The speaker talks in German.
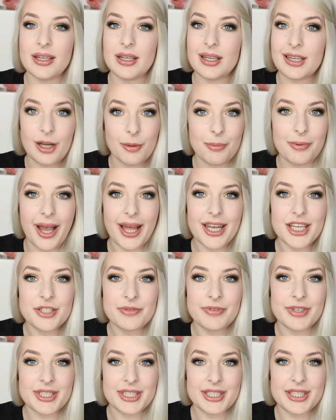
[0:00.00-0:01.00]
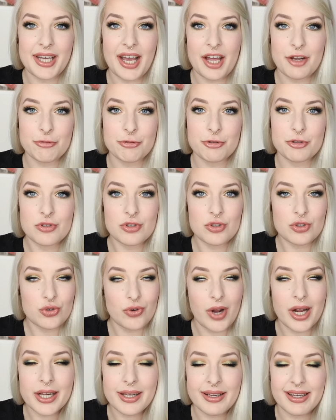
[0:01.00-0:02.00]
Ich glaube gar nicht, was ich gerade für einen
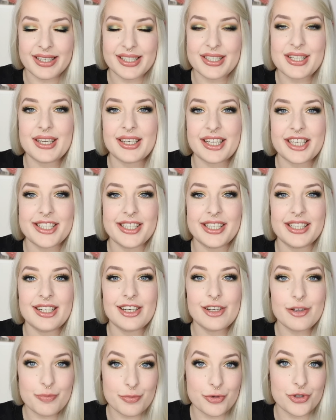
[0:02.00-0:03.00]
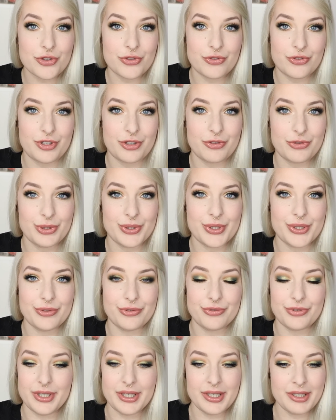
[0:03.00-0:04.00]
Struggle hatte, hier einen richtigen Lippenstift dafür zu
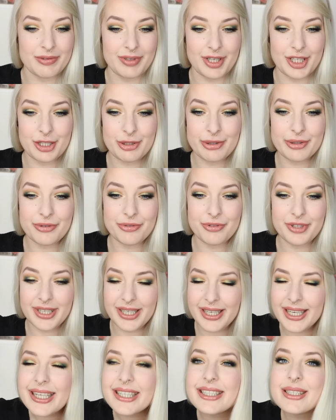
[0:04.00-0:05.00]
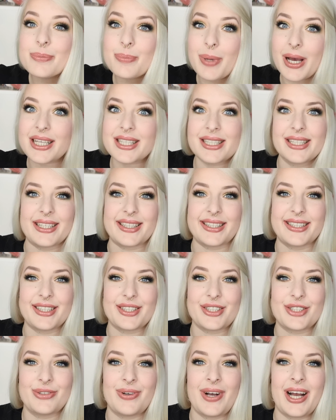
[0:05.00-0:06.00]
finden, weil ich irgendwie nichts Passendes
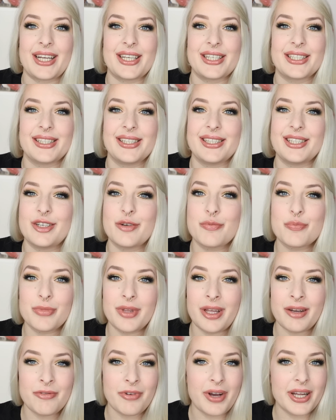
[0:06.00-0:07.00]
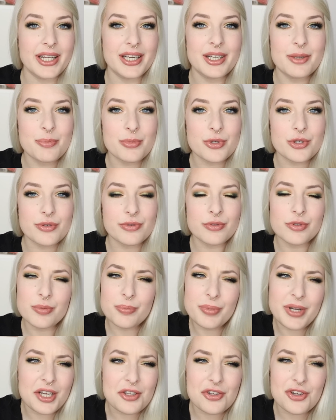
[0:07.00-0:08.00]
dazu hatte. Ähm, dann war der Lippenstift
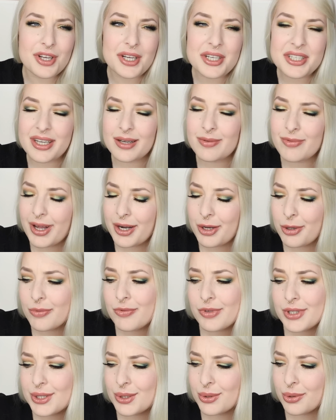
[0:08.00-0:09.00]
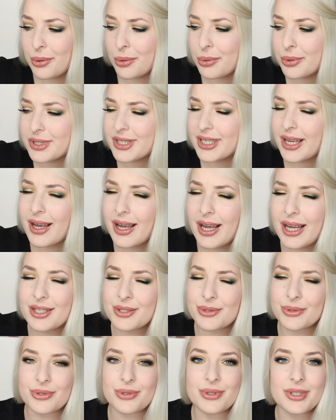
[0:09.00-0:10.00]
zu peachig, dann war der irgendwie zu rosa.
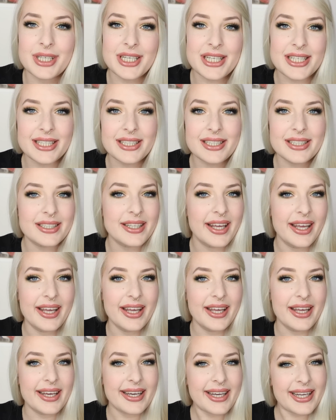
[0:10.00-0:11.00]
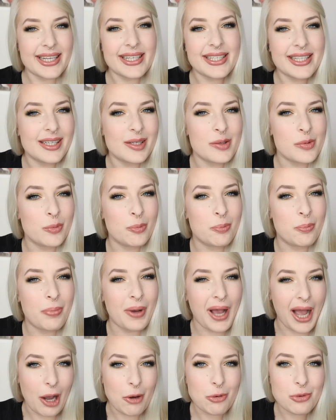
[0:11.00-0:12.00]
Also so einen richtig, richtigen
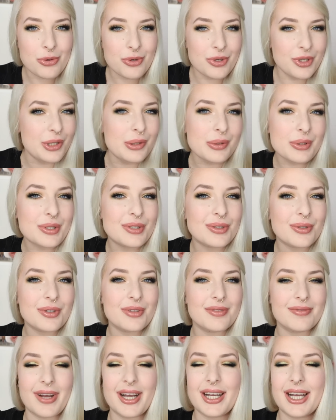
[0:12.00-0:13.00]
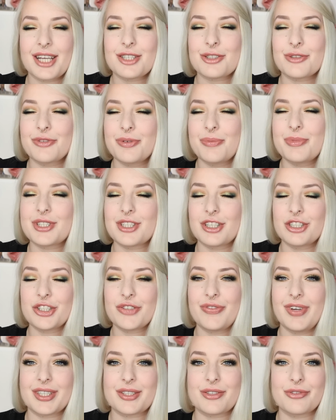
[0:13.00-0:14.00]
braunen Nude-Ton war gerade irgendwie ein bisschen
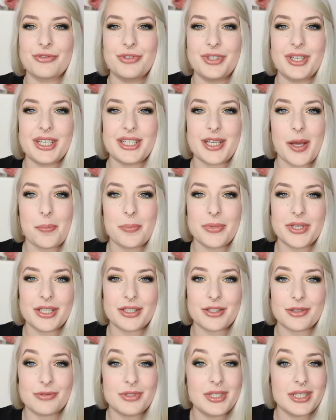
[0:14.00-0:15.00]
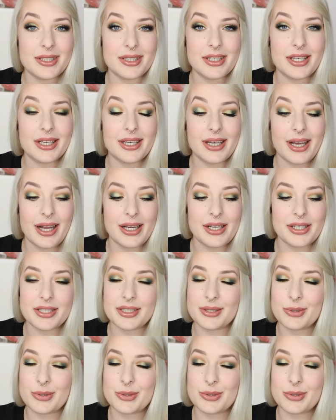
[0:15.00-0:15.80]
schwer zu finden. Ich habe mich jetzt auf diesen hier geeinigt.